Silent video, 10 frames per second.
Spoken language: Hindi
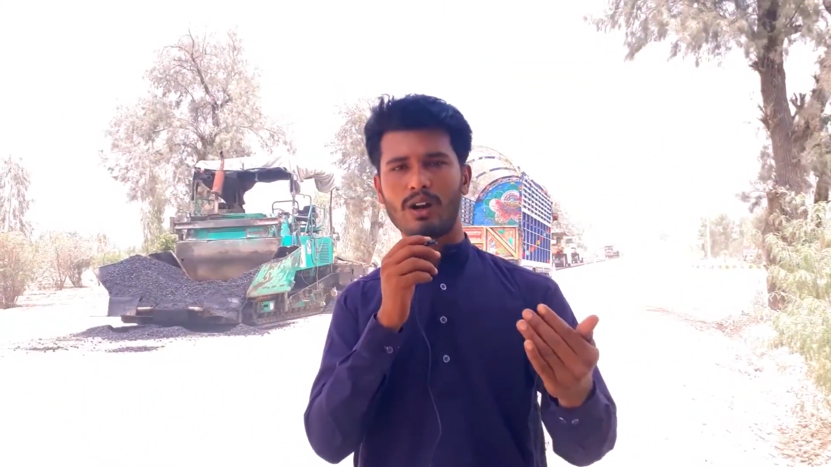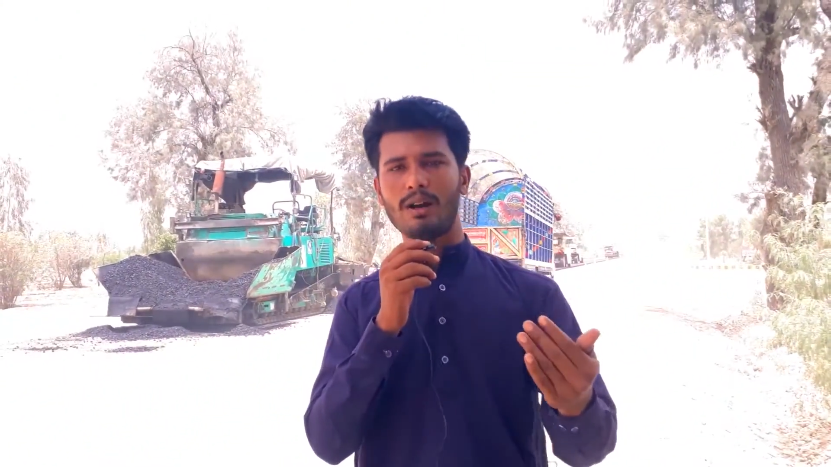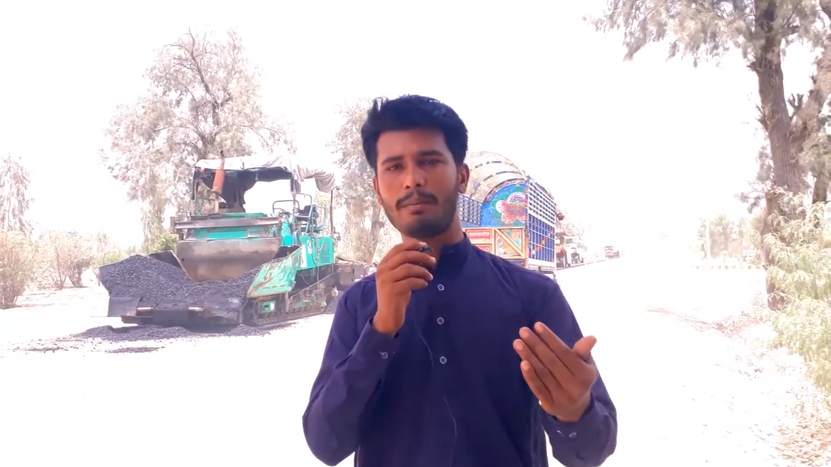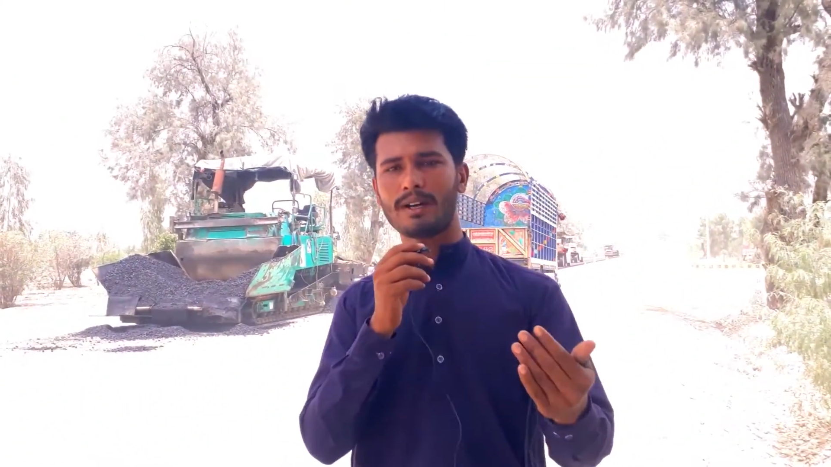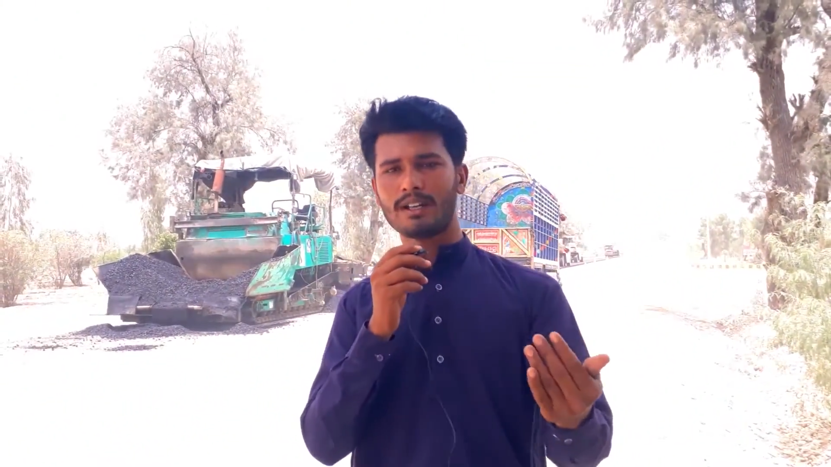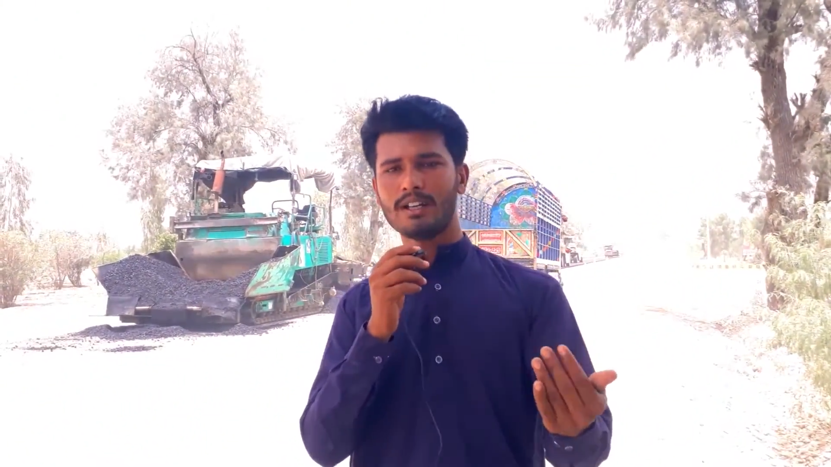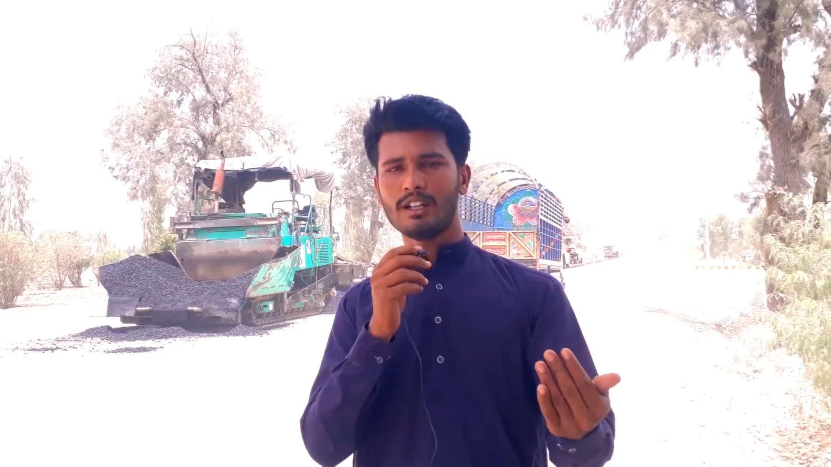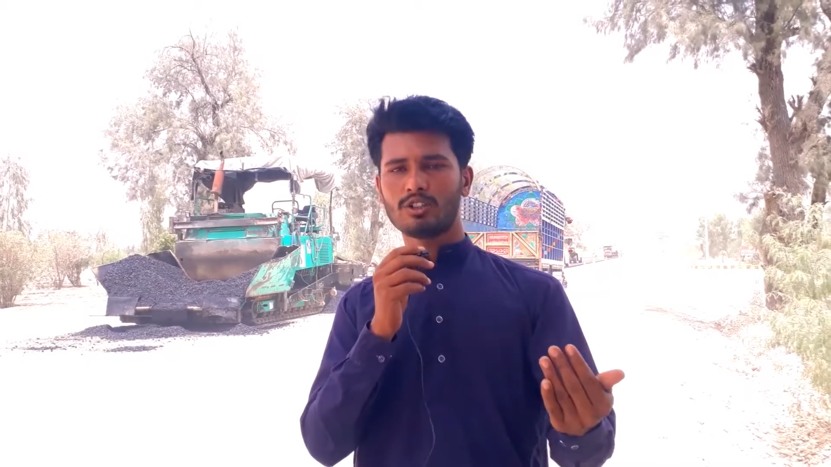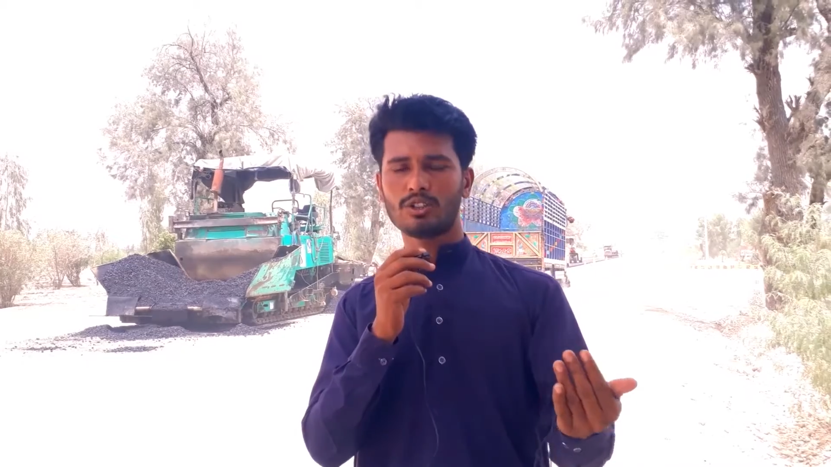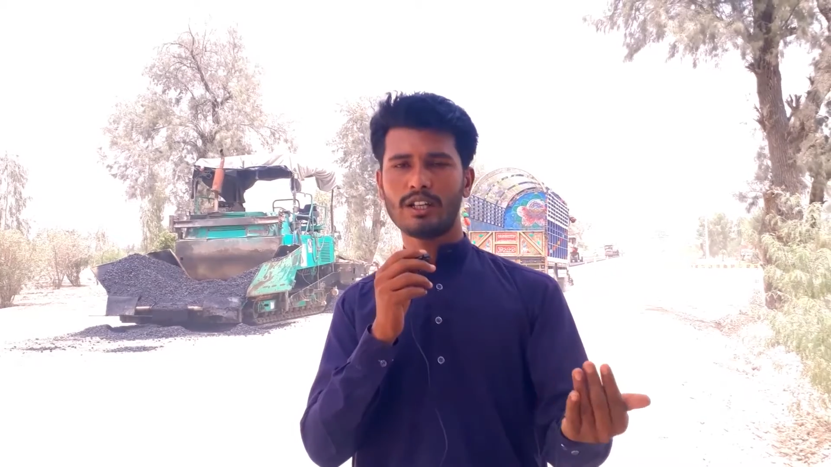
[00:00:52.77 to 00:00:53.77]
वहाँ पर
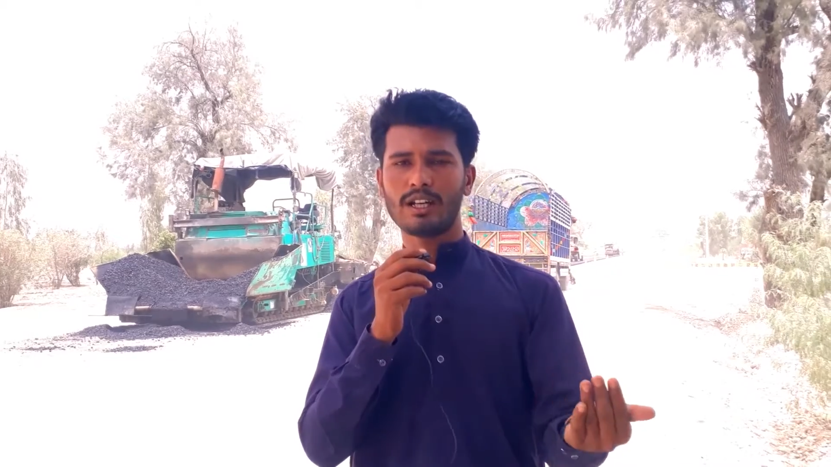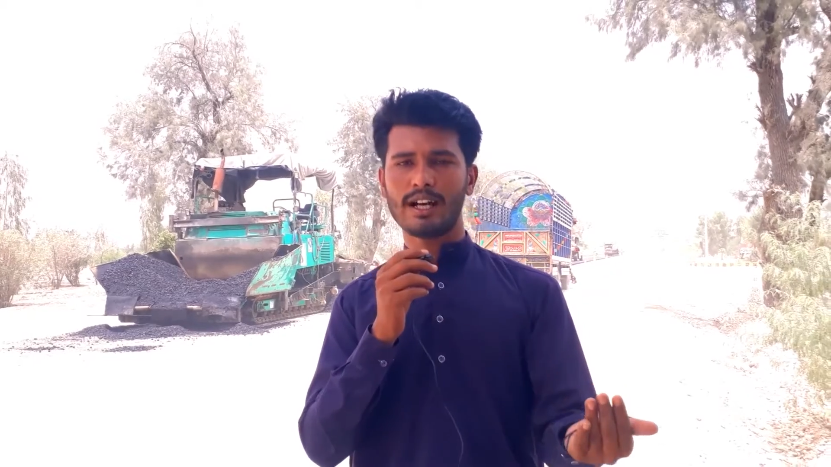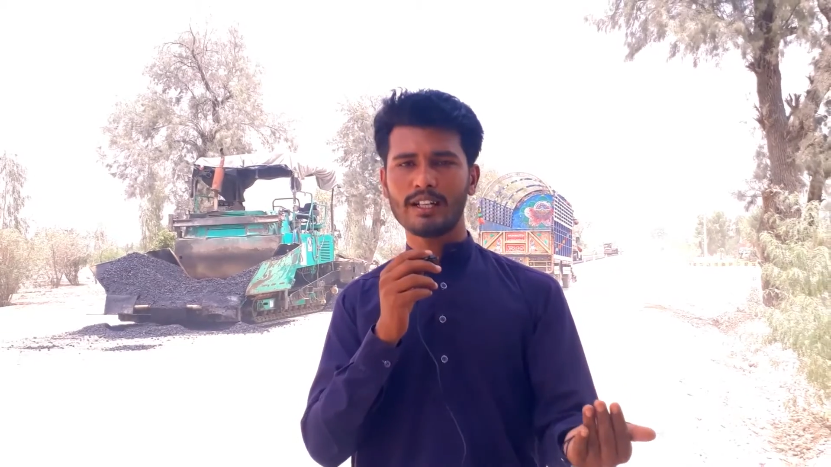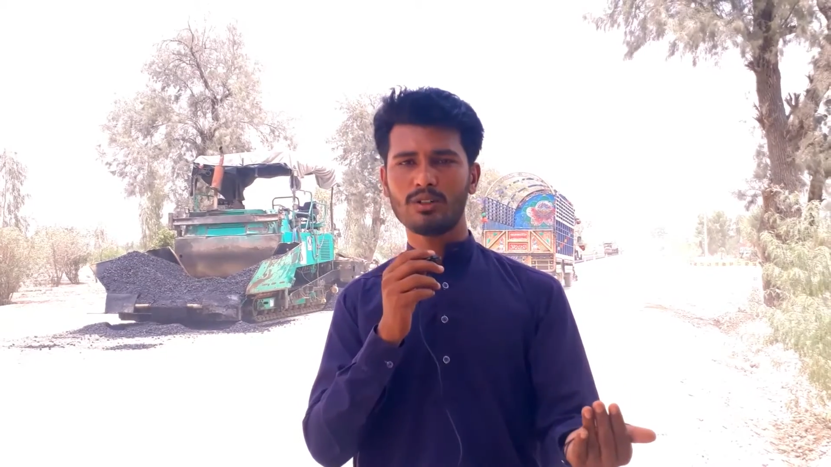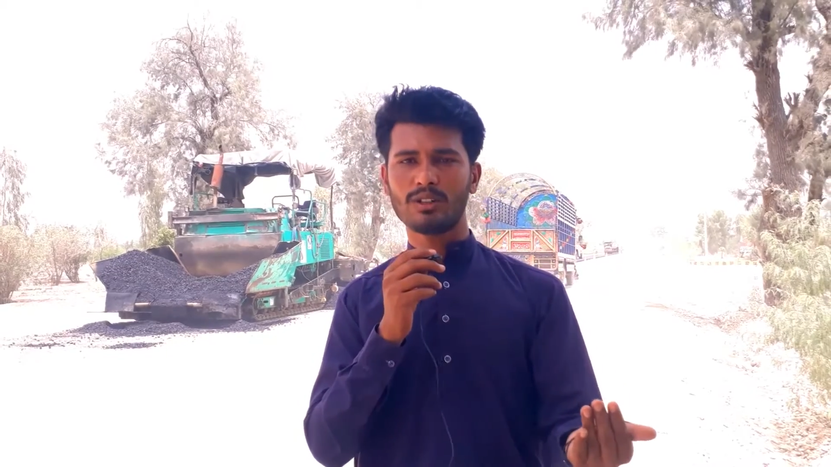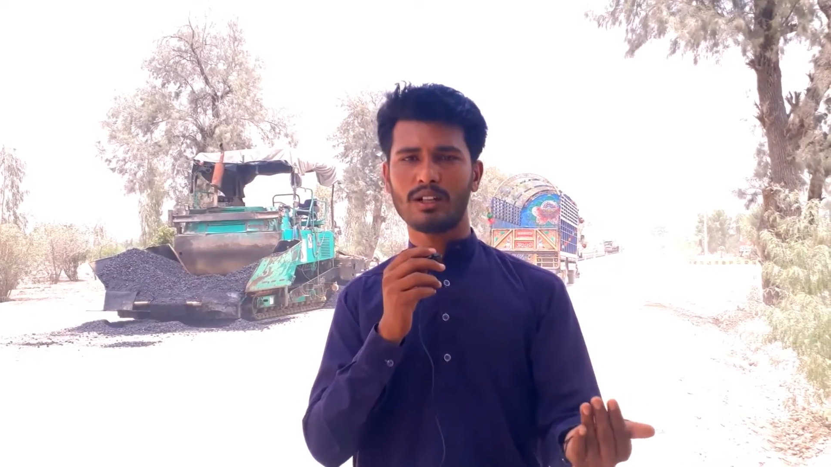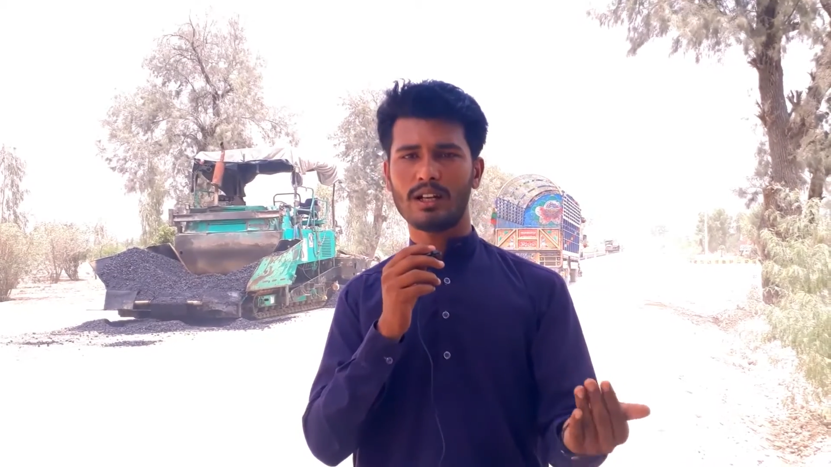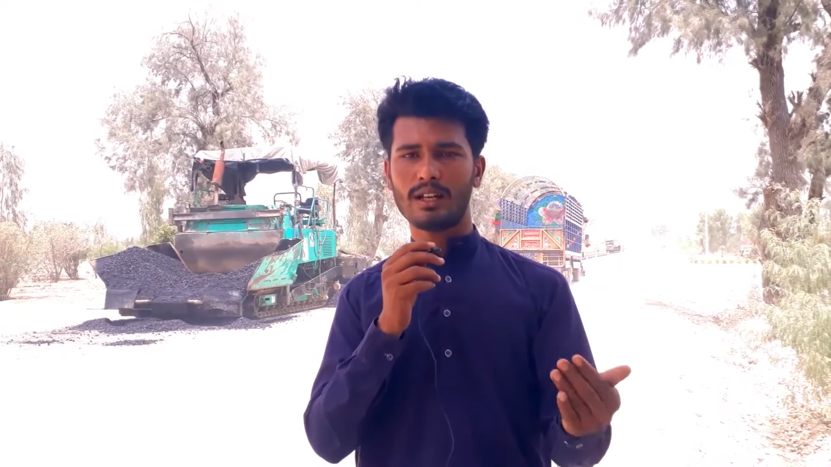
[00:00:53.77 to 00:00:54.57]
जो थे गाड़ियों ने